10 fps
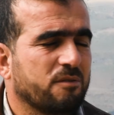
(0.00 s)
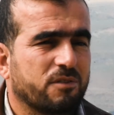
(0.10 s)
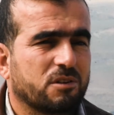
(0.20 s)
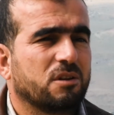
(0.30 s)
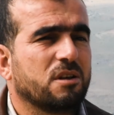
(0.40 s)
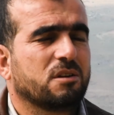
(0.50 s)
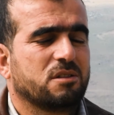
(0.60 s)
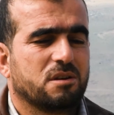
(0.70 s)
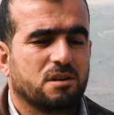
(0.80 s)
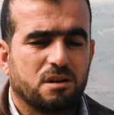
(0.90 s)
وفرت عليها
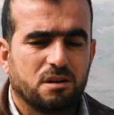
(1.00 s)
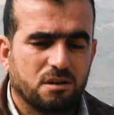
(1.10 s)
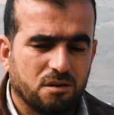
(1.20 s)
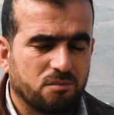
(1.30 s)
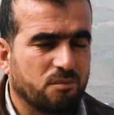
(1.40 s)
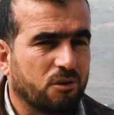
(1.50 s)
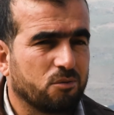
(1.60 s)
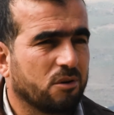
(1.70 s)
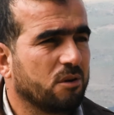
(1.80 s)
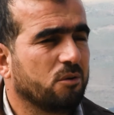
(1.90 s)
كثير
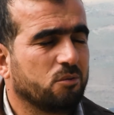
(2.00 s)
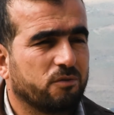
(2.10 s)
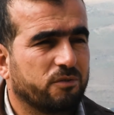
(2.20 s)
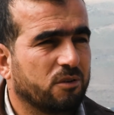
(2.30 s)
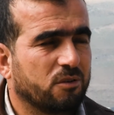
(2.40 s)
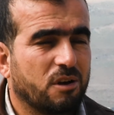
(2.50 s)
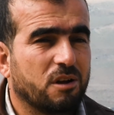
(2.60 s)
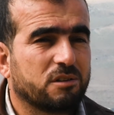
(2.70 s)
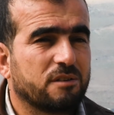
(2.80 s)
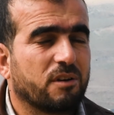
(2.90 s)
للمخلوقه
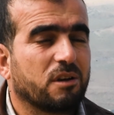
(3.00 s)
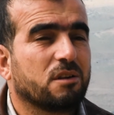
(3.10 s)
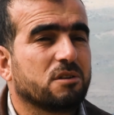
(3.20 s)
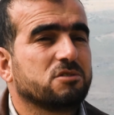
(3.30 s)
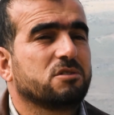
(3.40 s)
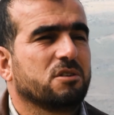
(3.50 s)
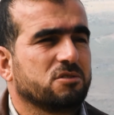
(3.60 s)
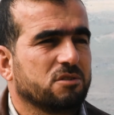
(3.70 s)
وحالتها فقيره جدا